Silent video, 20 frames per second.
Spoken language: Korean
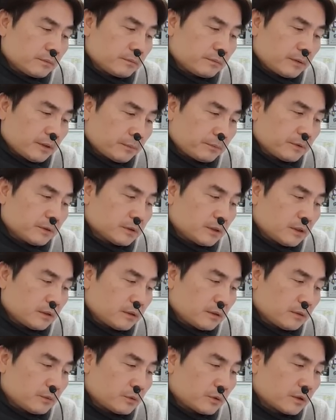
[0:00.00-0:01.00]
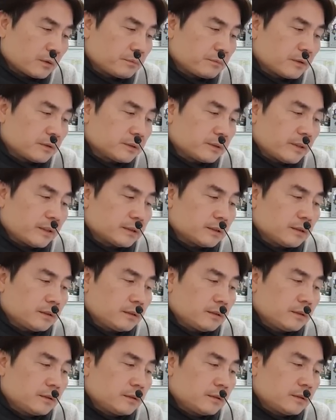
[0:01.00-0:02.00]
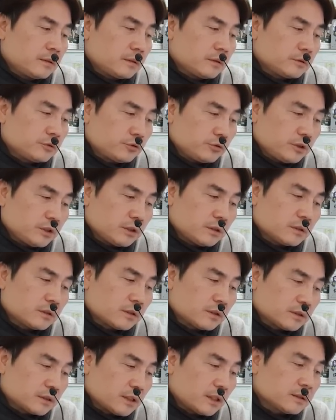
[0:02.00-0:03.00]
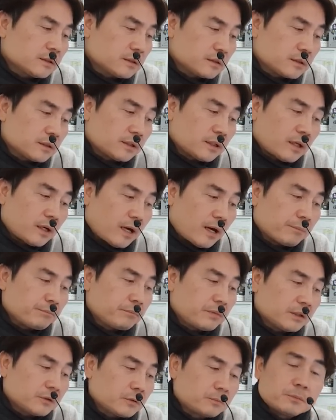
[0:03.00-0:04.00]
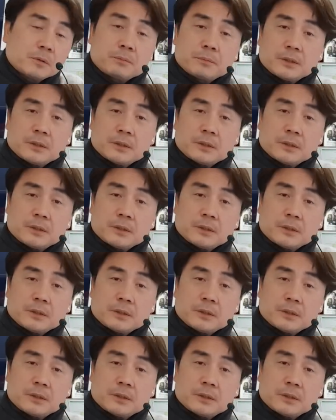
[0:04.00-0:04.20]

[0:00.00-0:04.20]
백 퍼센트 워런 버핏은 주식을 더 샀을 거다. 안 봐도 뭐